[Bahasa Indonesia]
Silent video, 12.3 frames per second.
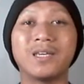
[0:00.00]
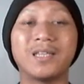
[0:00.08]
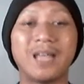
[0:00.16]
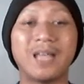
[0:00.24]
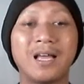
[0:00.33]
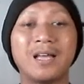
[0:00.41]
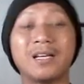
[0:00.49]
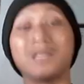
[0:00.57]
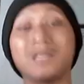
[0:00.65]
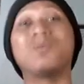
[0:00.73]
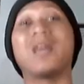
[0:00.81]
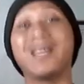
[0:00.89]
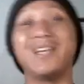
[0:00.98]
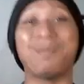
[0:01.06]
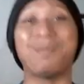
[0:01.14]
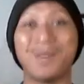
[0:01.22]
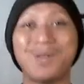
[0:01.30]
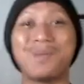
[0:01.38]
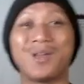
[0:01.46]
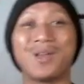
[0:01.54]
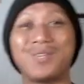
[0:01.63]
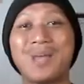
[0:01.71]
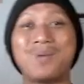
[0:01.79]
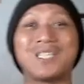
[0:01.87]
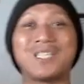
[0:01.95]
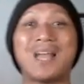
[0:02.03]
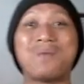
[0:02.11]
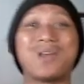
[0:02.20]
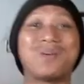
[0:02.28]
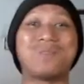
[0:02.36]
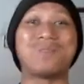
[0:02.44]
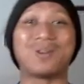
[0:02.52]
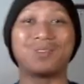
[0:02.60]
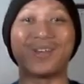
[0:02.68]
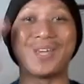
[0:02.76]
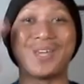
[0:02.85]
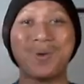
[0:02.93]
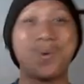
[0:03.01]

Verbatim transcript: Kita ketemu lagi di video berikutnya. Wassalamualaikum warahmatullahi